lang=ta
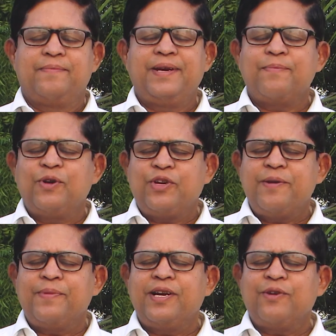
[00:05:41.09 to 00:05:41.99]
மிக
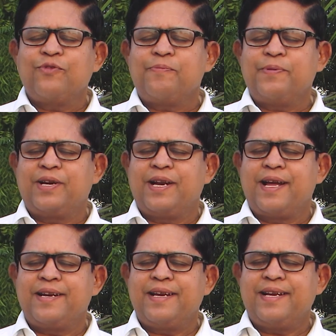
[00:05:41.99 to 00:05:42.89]
முக்கியமான
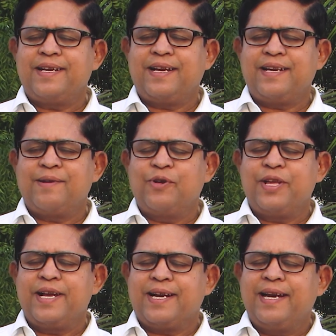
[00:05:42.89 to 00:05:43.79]
உறுப்புகளான
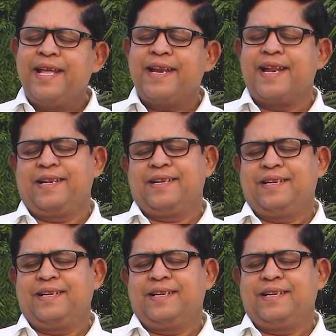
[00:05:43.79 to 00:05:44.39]
நம்முடைய கல்லீரல்